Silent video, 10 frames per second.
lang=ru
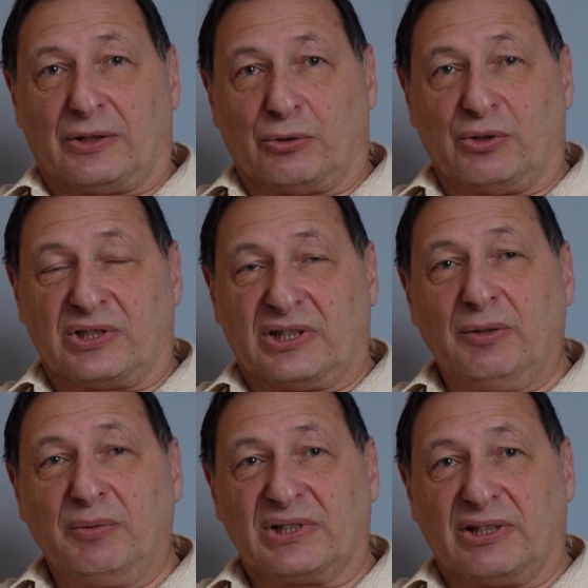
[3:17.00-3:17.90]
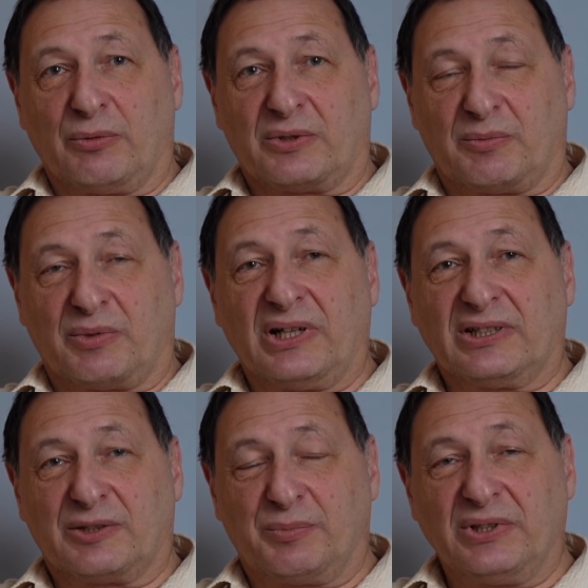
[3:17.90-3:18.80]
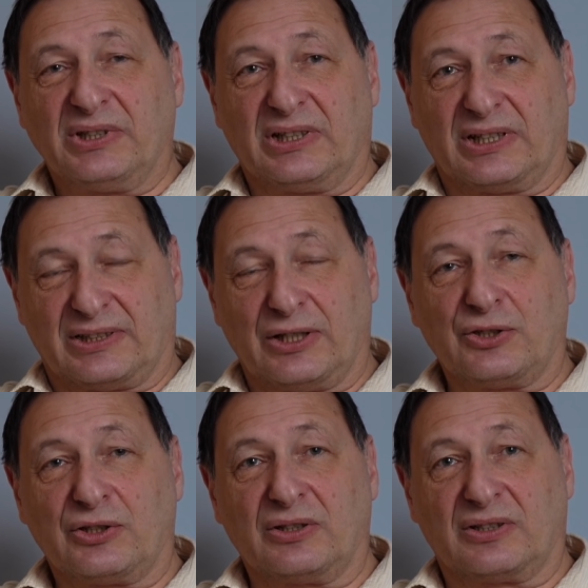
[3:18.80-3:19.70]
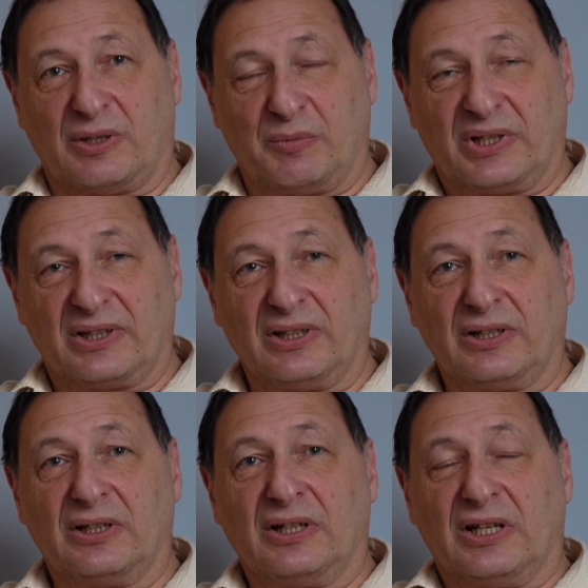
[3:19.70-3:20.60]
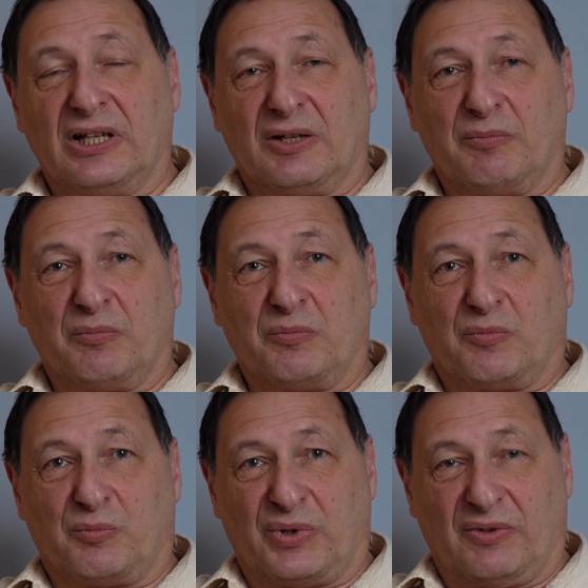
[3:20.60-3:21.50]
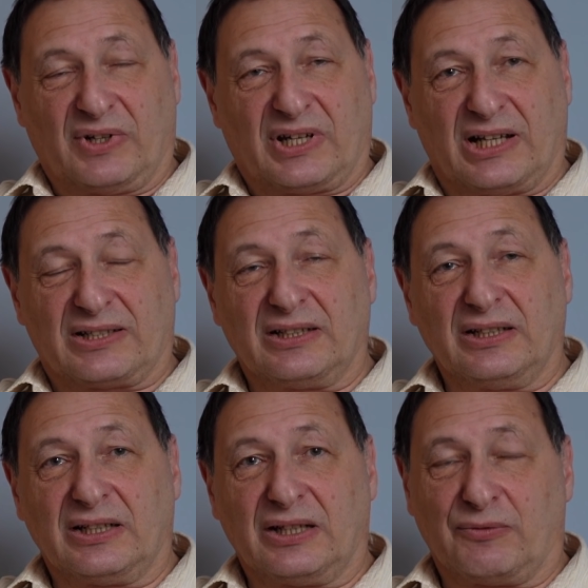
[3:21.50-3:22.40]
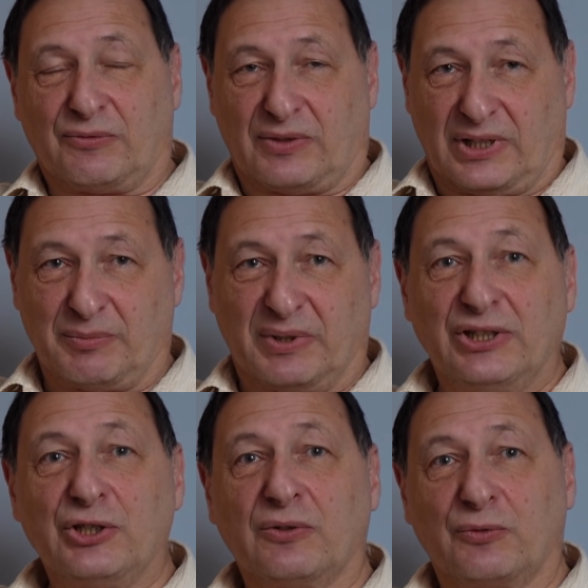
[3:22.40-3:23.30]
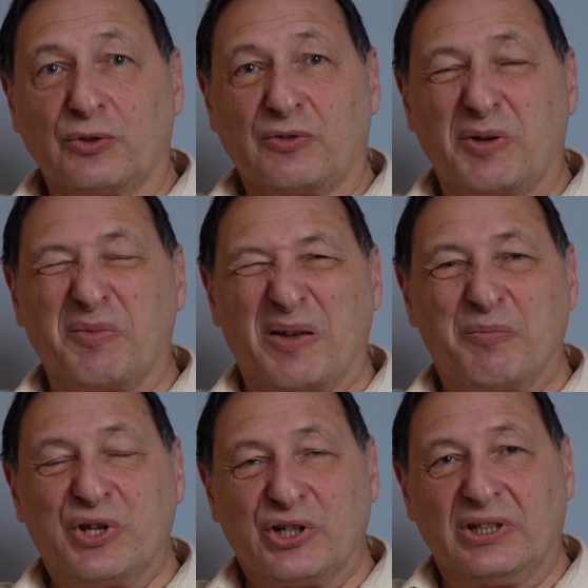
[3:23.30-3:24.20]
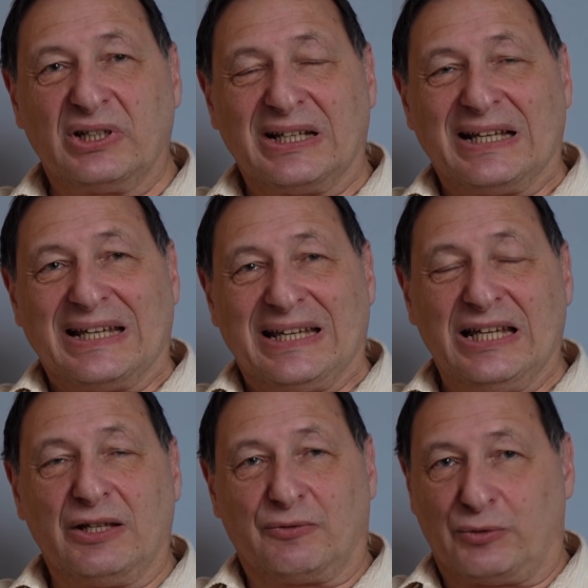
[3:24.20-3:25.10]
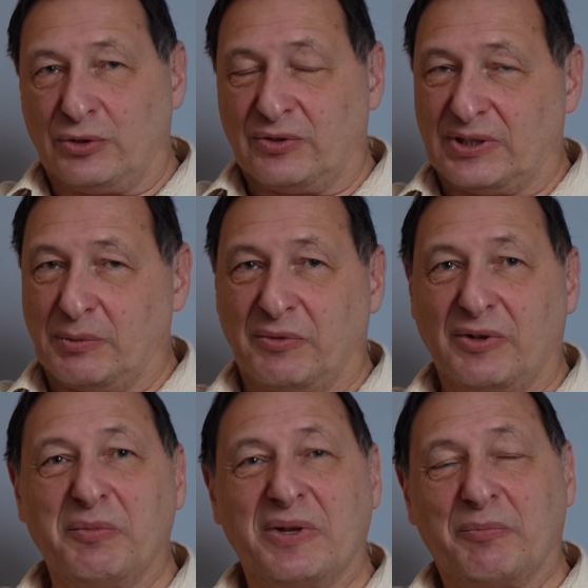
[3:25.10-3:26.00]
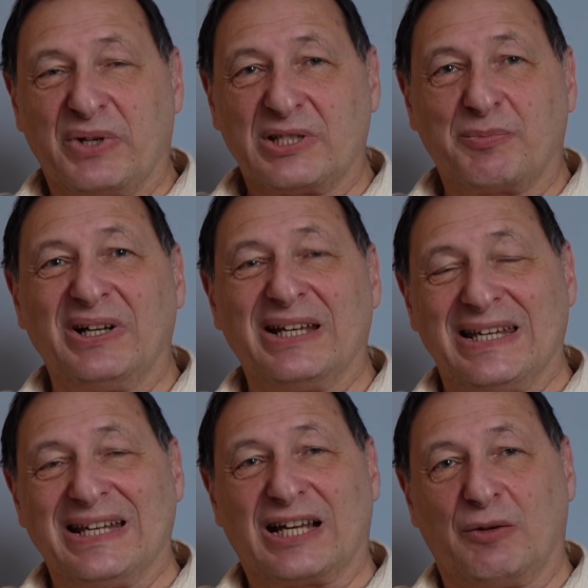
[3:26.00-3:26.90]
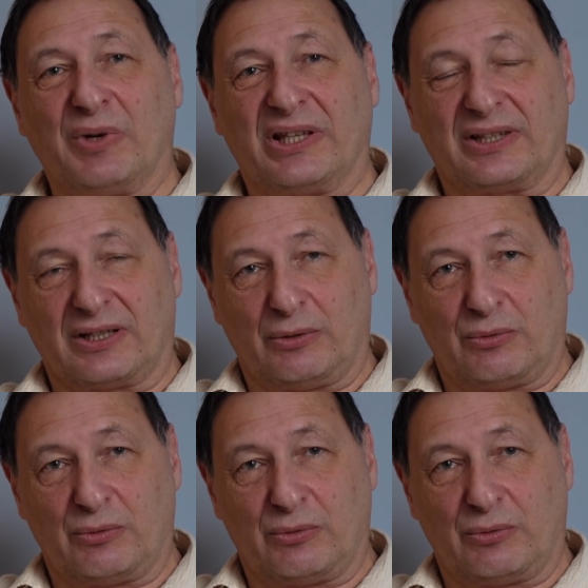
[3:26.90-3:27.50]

То есть, иными словами, собирается список достаточно заметных привлекательных, харизматичных, в то же время обиженных и в то же самое время принципиально некомандных